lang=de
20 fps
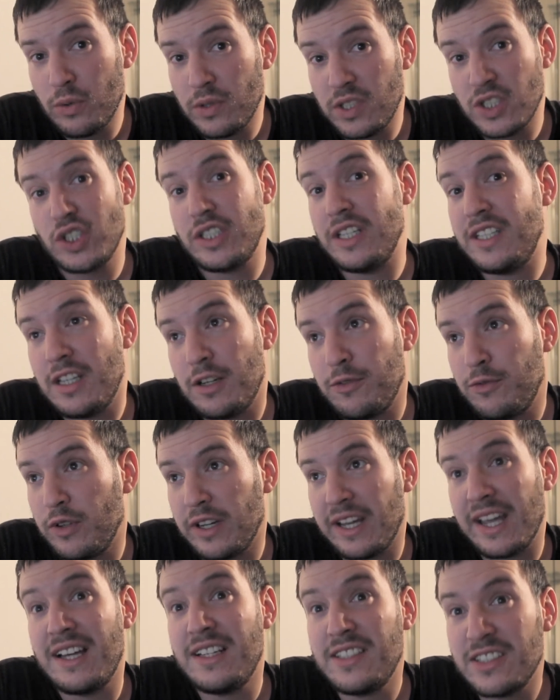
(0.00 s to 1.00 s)
Die stehen ja für
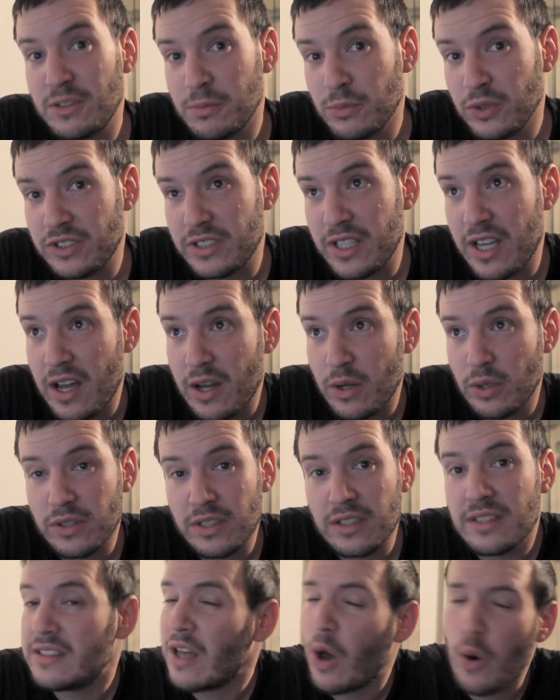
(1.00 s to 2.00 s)
Realismus, ja. Und
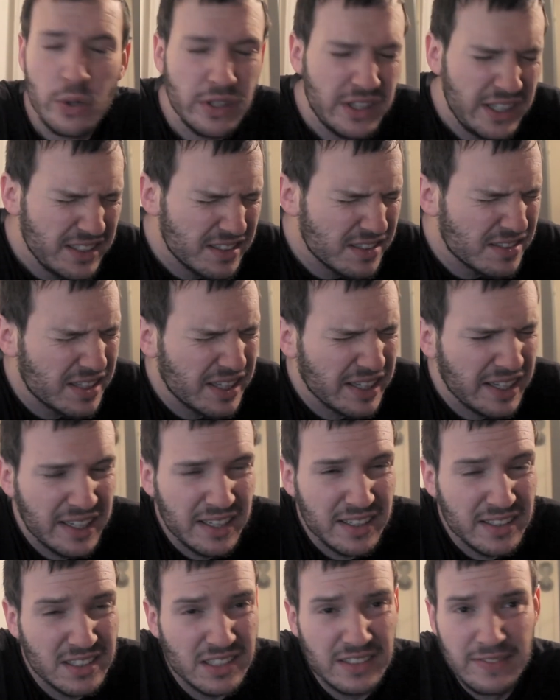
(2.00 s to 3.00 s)
auch diese Serie
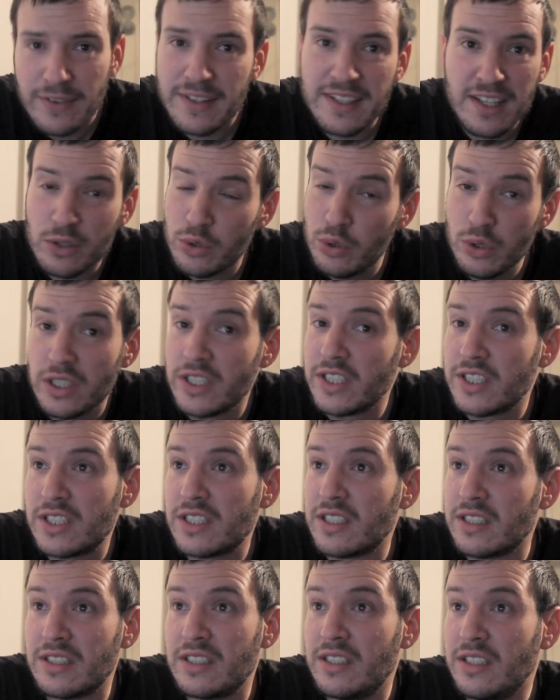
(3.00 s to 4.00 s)
ist zwar natürlich
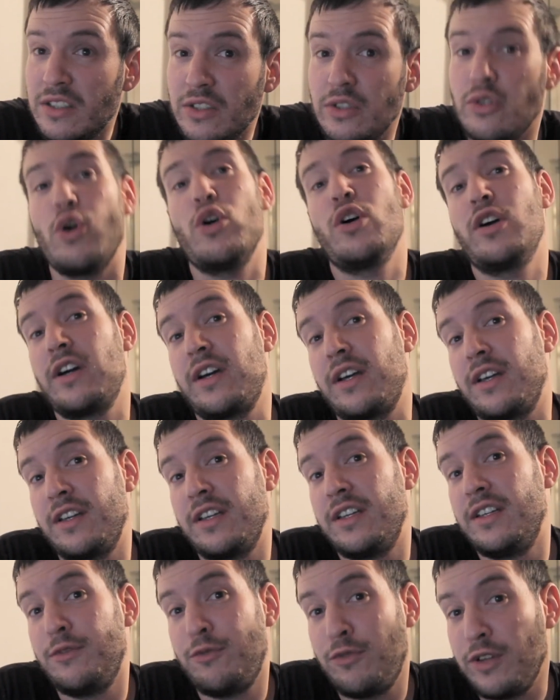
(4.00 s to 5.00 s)
äh, noch
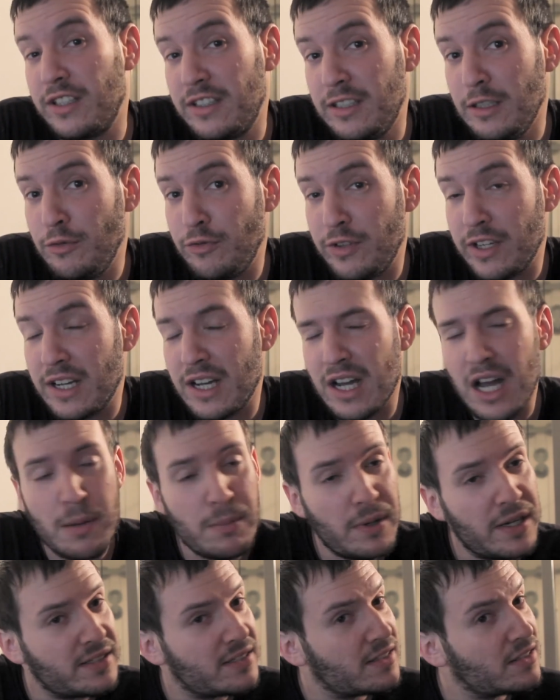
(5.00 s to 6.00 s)
äh, fiktiv, ja,
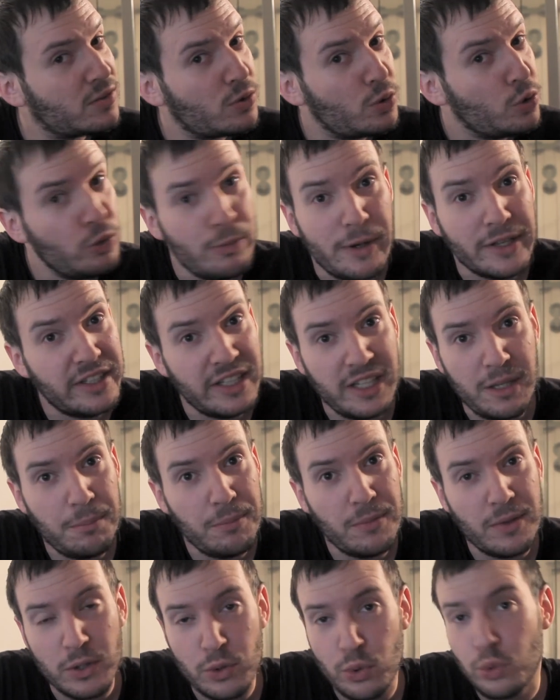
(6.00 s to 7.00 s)
aber es ist
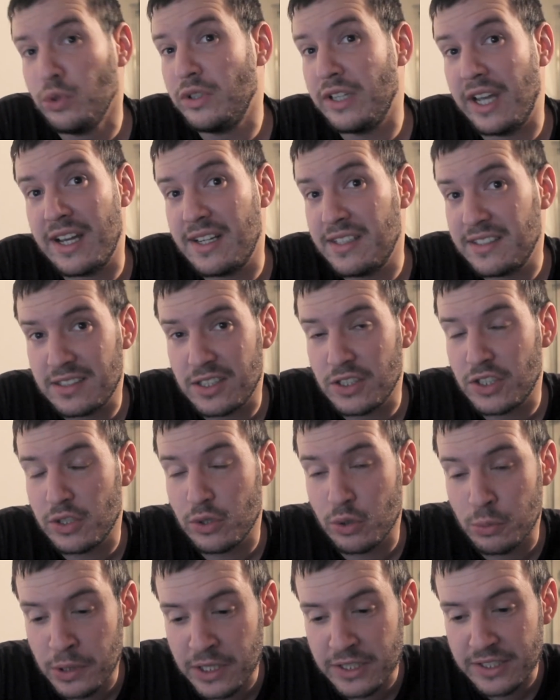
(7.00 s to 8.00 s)
übertrieben gut realistisch
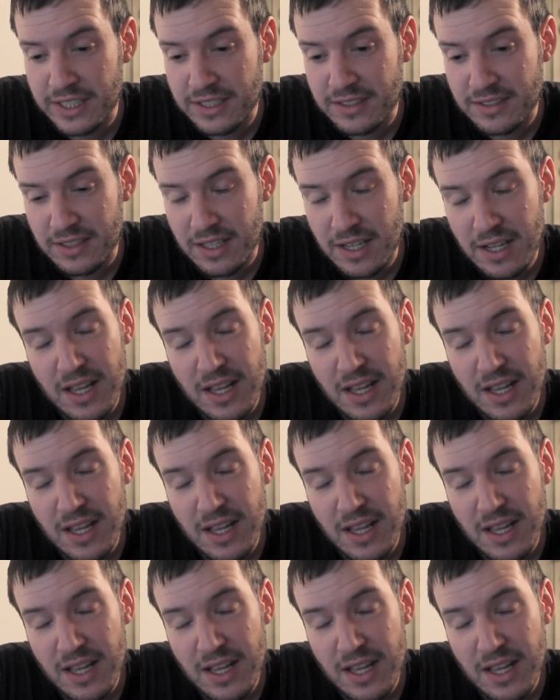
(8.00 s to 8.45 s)
umgesetzt.